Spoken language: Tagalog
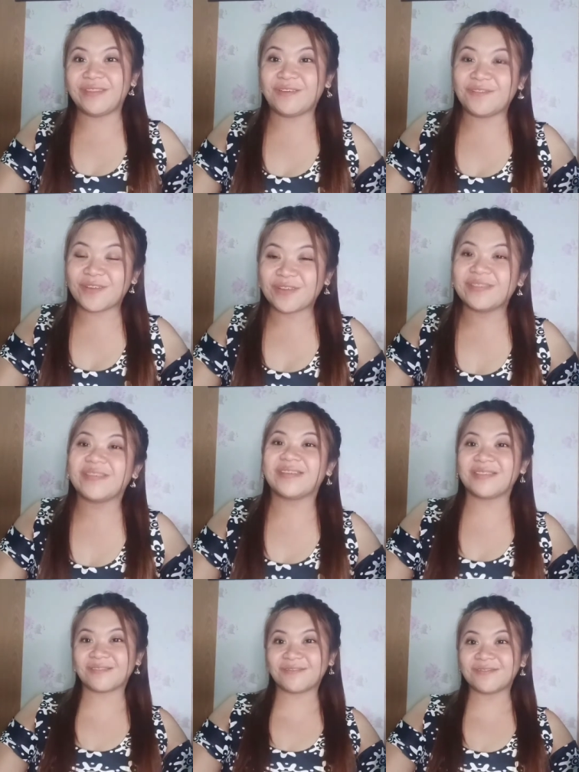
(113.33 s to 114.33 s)

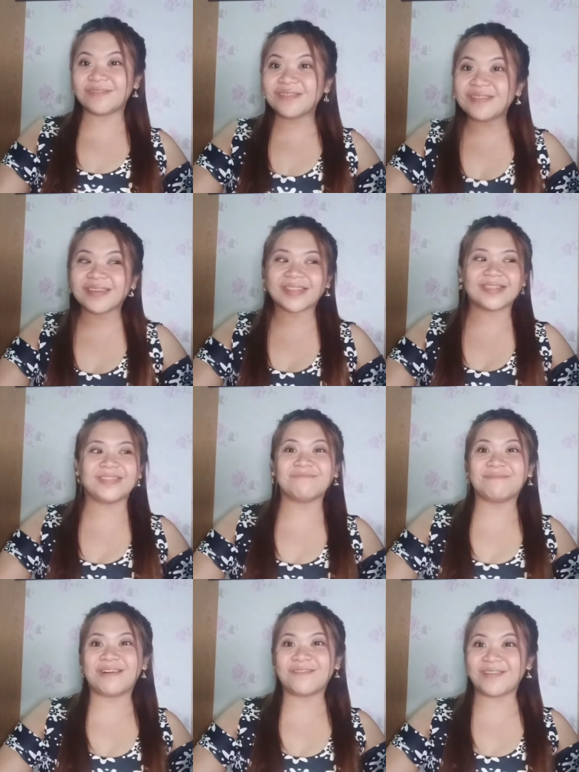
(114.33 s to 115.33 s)
o-orderin ko ulit, di
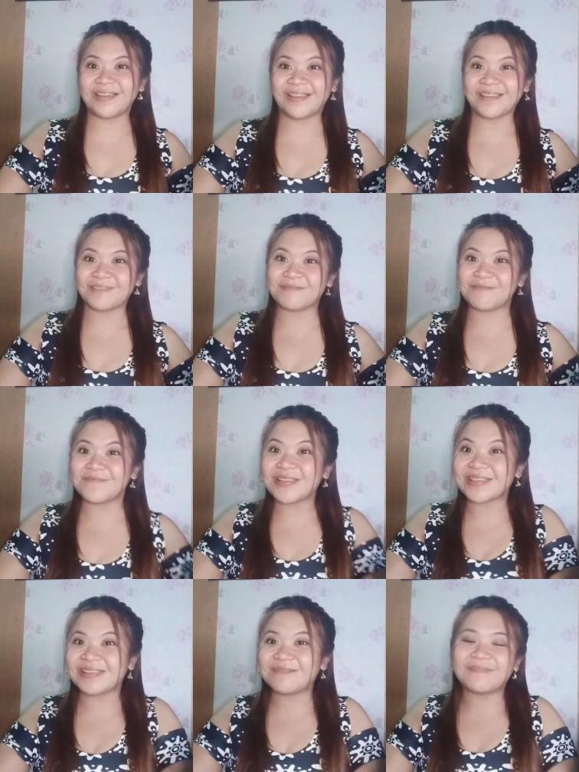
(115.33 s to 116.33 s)
ba? Wala namang
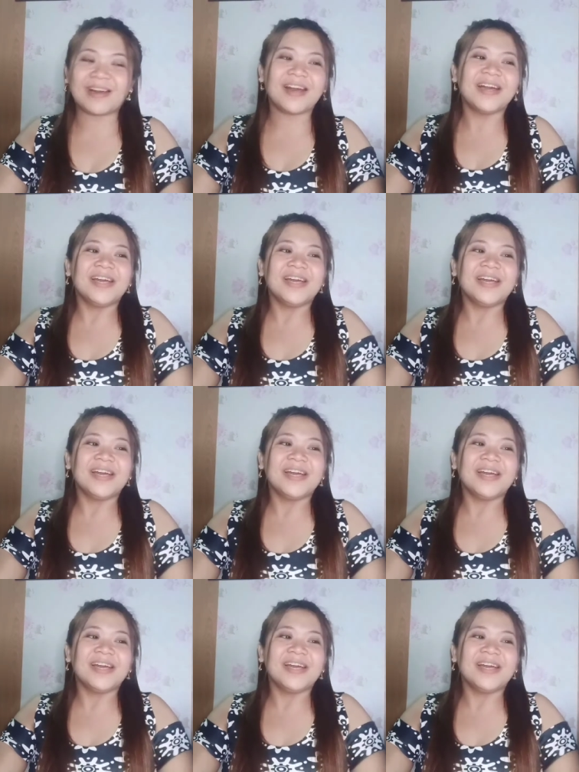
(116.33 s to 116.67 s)
masama.